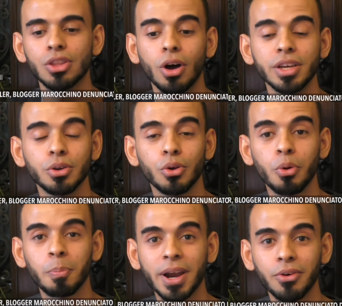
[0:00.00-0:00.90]
No, io non
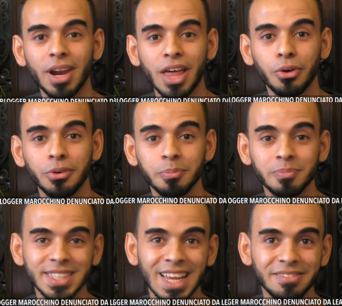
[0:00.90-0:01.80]
ho
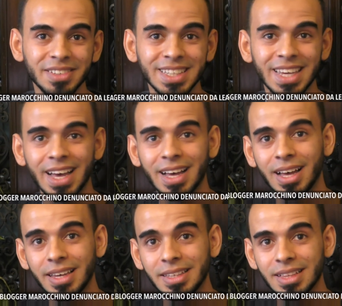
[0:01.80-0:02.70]
paragonato Salvini
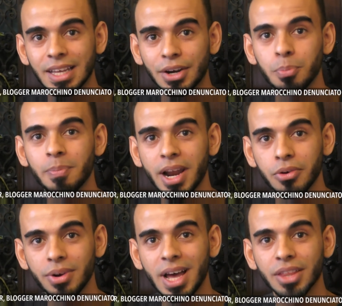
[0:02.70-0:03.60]
a Hitler, ho
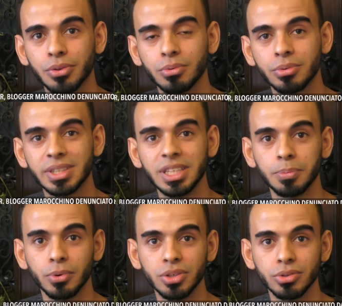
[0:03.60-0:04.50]
paragonato un
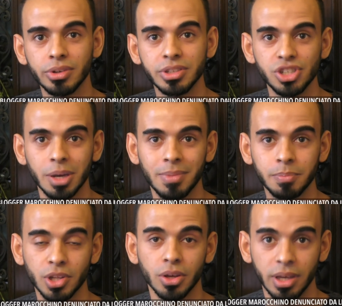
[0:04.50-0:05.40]
tipo di ideologia,
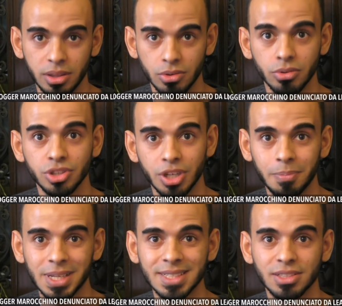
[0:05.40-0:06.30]
eh, ideologia
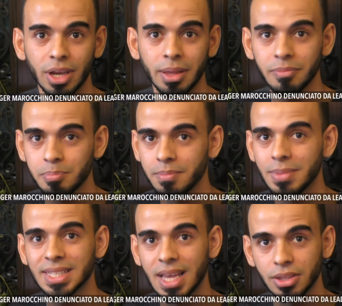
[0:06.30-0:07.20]
cioè,
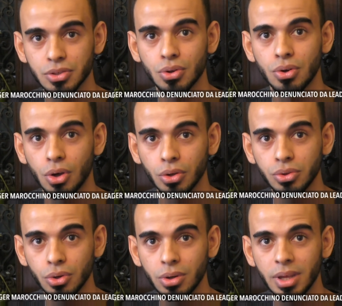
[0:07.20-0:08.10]
basata
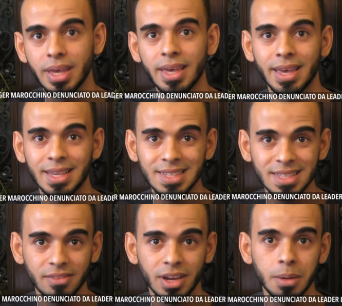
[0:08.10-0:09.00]
sull'odio
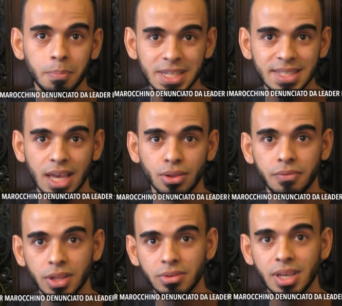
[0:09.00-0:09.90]
esisteva nel passato, ha
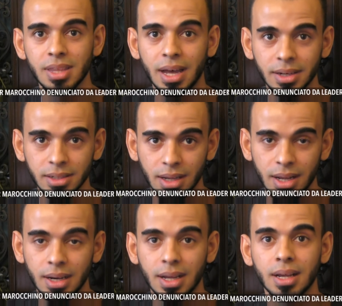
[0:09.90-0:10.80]
fatto dei danni
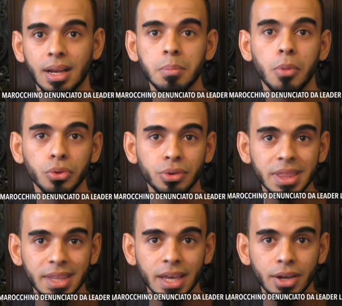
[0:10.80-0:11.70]
alla, al mondo
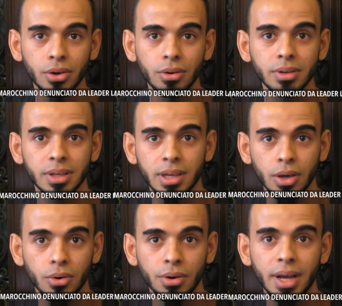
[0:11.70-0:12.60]
intero,
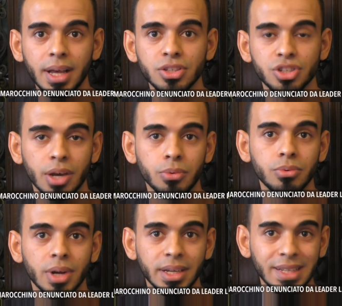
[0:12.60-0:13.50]
che ora c'è
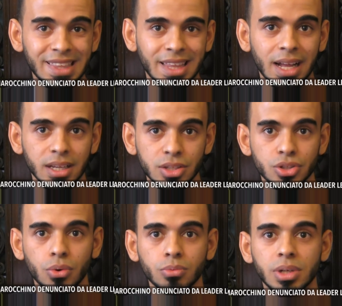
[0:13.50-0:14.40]
una in Italia,
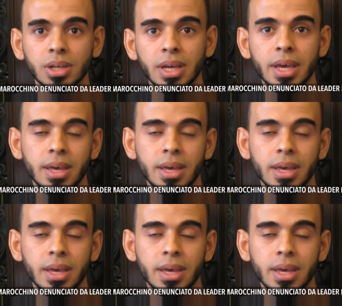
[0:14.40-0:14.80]
c'è un,